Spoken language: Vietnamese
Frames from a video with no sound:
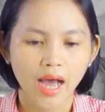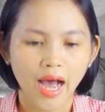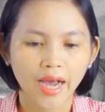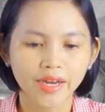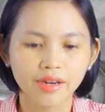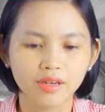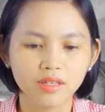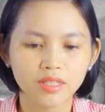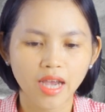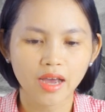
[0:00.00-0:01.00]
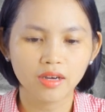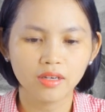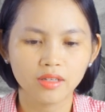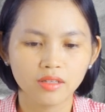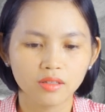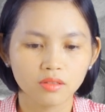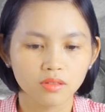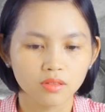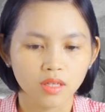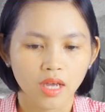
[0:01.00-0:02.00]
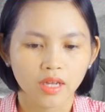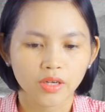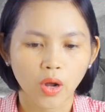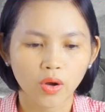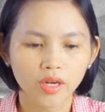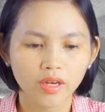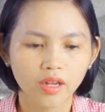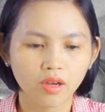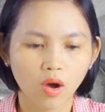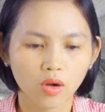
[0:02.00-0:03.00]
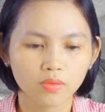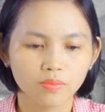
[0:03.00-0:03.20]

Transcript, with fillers: Ái nữ cha ơi, nói đi con.